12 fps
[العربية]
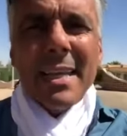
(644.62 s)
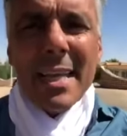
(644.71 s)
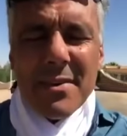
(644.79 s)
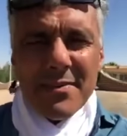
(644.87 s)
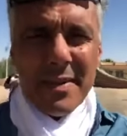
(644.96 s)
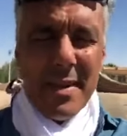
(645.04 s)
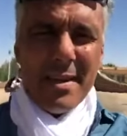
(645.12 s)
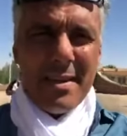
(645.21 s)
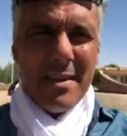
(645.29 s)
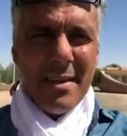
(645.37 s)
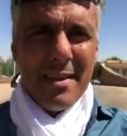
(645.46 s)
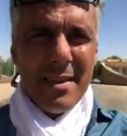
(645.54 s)
كيف
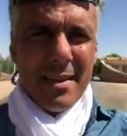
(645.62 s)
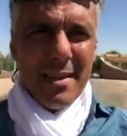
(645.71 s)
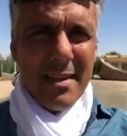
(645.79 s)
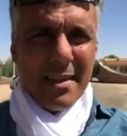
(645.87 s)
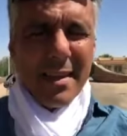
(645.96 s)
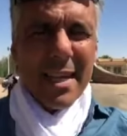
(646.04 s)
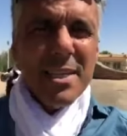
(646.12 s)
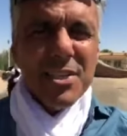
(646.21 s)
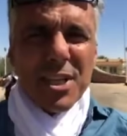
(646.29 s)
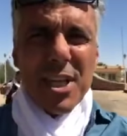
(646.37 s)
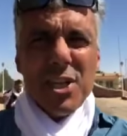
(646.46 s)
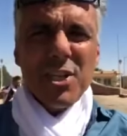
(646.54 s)

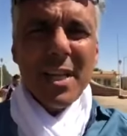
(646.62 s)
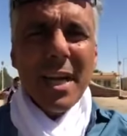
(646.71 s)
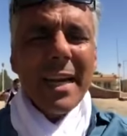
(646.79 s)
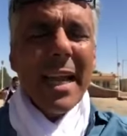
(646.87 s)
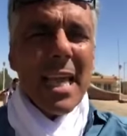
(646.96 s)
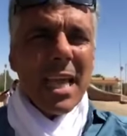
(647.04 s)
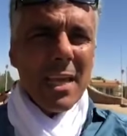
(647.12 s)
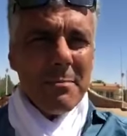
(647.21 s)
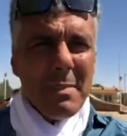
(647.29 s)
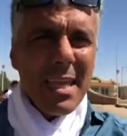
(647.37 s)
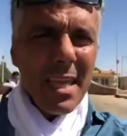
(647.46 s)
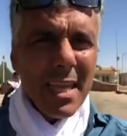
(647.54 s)
الجيش راه
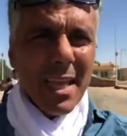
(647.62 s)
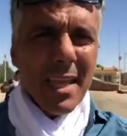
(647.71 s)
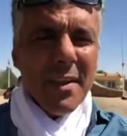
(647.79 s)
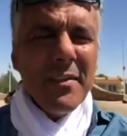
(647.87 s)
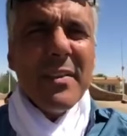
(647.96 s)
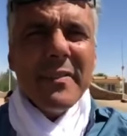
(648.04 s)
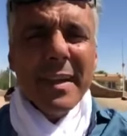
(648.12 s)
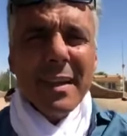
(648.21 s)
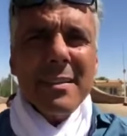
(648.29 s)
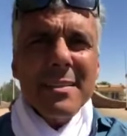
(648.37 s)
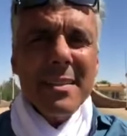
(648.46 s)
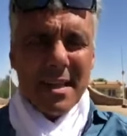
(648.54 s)
يحمي في
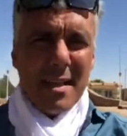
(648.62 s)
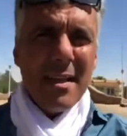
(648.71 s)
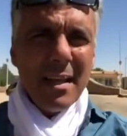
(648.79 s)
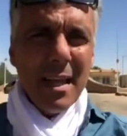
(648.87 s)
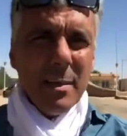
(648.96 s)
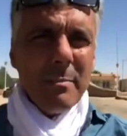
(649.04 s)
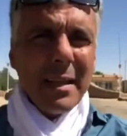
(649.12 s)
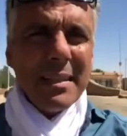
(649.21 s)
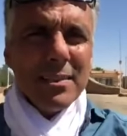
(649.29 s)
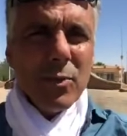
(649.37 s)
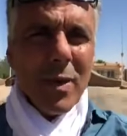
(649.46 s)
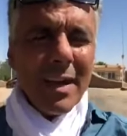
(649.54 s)
فرنسا
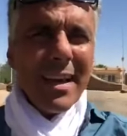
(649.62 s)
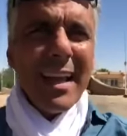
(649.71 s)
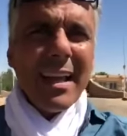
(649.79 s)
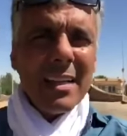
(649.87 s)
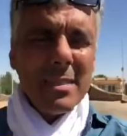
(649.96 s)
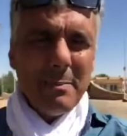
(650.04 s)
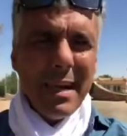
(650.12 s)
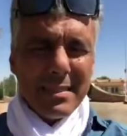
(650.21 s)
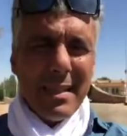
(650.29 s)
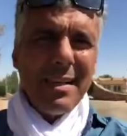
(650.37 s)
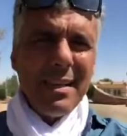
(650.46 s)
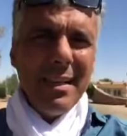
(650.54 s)
بناتوها الغاز
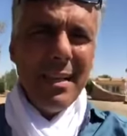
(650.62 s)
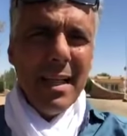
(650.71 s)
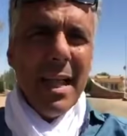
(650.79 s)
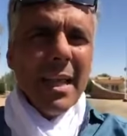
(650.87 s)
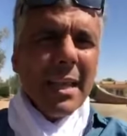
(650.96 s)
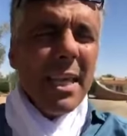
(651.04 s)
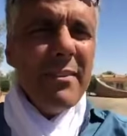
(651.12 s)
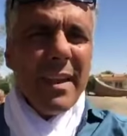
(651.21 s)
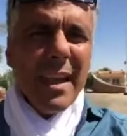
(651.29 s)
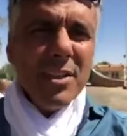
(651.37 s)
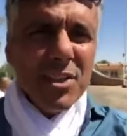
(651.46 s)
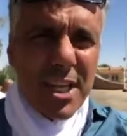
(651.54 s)
باطل
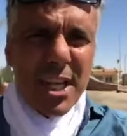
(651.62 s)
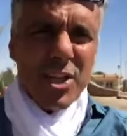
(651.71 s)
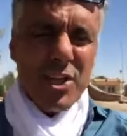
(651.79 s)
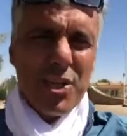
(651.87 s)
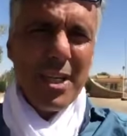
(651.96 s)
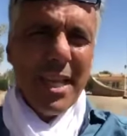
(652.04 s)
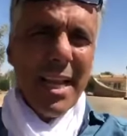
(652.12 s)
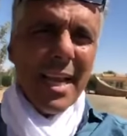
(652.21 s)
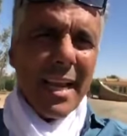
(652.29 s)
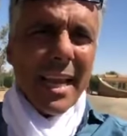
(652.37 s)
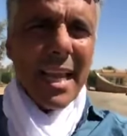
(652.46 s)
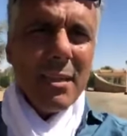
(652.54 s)
كيفاه الجيش
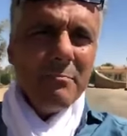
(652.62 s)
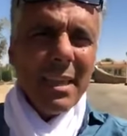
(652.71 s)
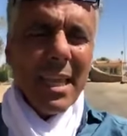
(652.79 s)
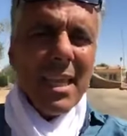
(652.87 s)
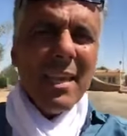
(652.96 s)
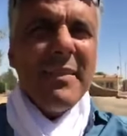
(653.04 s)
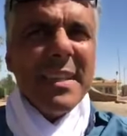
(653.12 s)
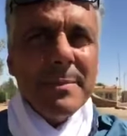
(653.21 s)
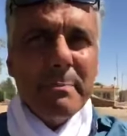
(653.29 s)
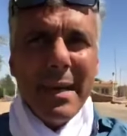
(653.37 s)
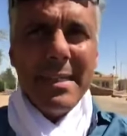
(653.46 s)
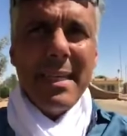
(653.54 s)
راه يحمي في
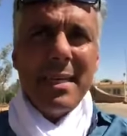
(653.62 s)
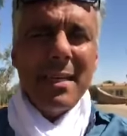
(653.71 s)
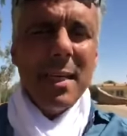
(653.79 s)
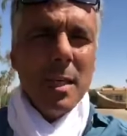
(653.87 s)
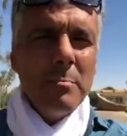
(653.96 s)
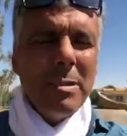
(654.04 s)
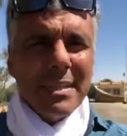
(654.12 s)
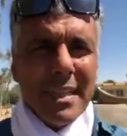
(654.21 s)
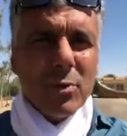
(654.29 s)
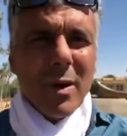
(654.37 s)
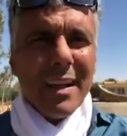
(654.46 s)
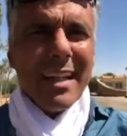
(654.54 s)
اسبانيا
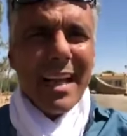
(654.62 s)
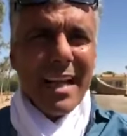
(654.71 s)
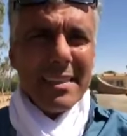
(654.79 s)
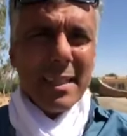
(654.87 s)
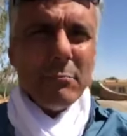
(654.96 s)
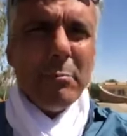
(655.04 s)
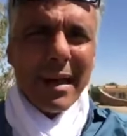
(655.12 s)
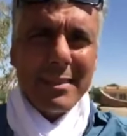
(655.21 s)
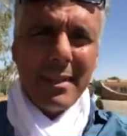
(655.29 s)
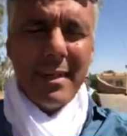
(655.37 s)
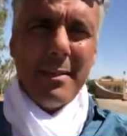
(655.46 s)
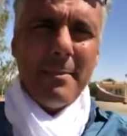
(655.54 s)
بناتوها الغاز
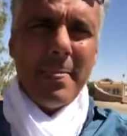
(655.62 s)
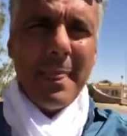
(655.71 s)
باطل